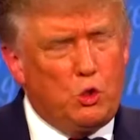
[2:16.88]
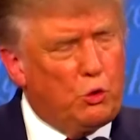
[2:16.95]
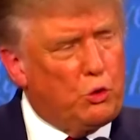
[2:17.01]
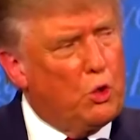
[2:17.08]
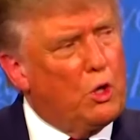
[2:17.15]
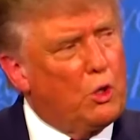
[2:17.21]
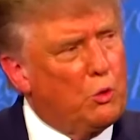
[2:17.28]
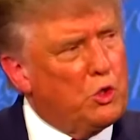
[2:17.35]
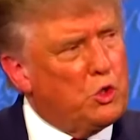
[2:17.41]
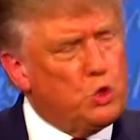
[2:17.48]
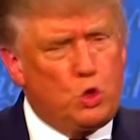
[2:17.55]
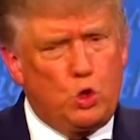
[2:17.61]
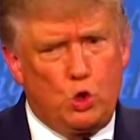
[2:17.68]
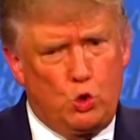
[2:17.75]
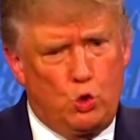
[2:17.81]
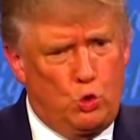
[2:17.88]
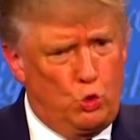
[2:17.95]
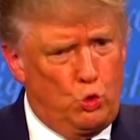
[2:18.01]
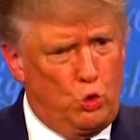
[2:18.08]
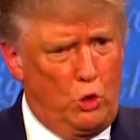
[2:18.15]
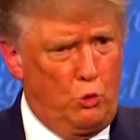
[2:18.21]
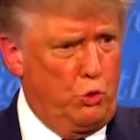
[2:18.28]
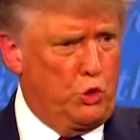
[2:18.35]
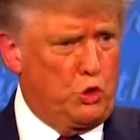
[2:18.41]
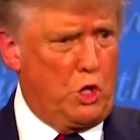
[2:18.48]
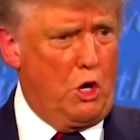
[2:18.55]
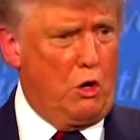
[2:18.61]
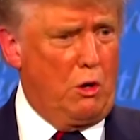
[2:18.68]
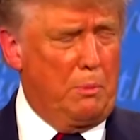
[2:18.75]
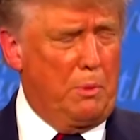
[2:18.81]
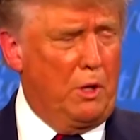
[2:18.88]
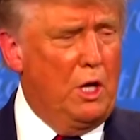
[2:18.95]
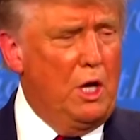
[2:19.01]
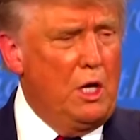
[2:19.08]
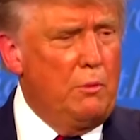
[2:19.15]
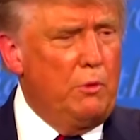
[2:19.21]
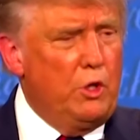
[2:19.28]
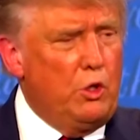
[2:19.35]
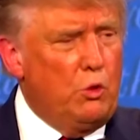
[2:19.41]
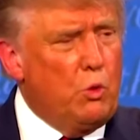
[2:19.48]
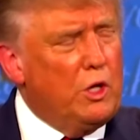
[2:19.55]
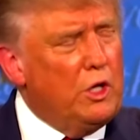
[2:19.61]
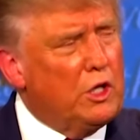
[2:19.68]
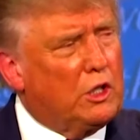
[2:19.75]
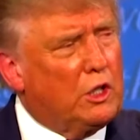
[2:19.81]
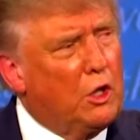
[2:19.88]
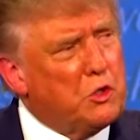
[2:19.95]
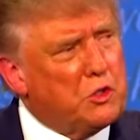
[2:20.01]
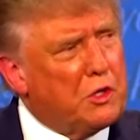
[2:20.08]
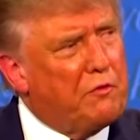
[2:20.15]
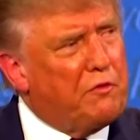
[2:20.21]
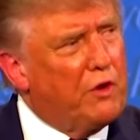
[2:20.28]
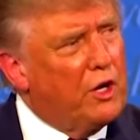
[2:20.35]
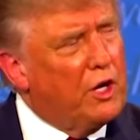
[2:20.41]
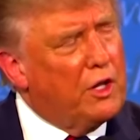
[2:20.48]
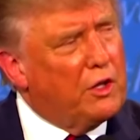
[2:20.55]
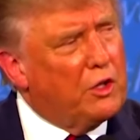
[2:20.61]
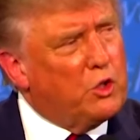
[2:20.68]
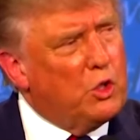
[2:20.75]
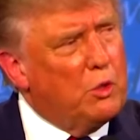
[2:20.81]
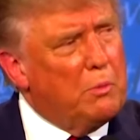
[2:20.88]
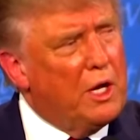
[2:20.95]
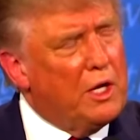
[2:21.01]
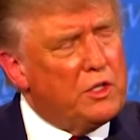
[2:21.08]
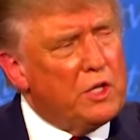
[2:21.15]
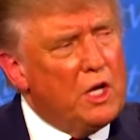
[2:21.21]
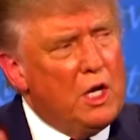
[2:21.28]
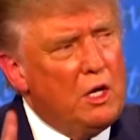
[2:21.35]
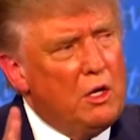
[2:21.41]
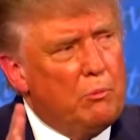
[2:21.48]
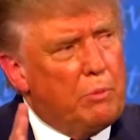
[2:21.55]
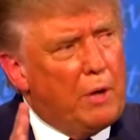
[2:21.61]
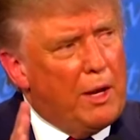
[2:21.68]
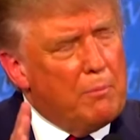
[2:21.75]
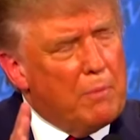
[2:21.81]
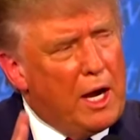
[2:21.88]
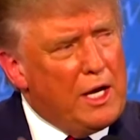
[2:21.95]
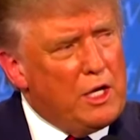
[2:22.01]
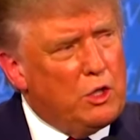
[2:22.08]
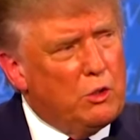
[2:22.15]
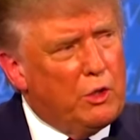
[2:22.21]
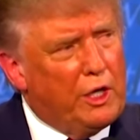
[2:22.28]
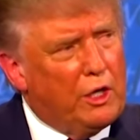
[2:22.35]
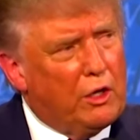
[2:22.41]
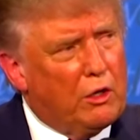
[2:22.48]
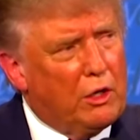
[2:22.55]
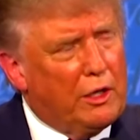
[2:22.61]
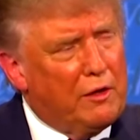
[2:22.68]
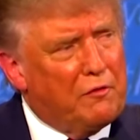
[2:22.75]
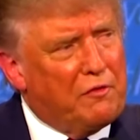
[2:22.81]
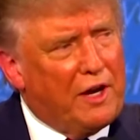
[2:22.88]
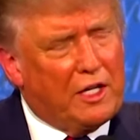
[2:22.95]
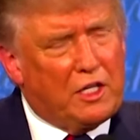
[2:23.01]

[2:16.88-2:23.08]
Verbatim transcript: il faut s'armer spirituellement. Et c'est justement de ça qu'il s'agit. Eh, c'est justement de ça qu'il s'agit. Ils